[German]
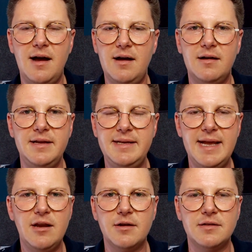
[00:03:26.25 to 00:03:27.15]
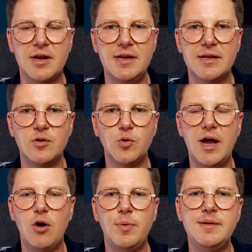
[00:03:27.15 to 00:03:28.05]
A in der Lage trainieren
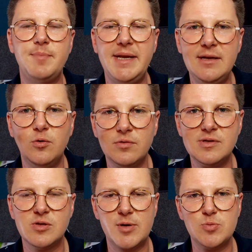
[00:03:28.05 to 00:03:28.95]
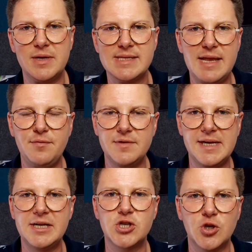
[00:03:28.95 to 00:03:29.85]
oder auch wenn bei dir unten zum Beispiel das F ein
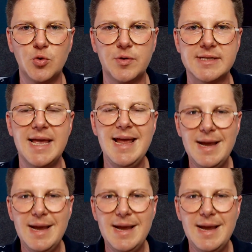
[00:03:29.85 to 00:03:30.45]
kritischer Ton ist.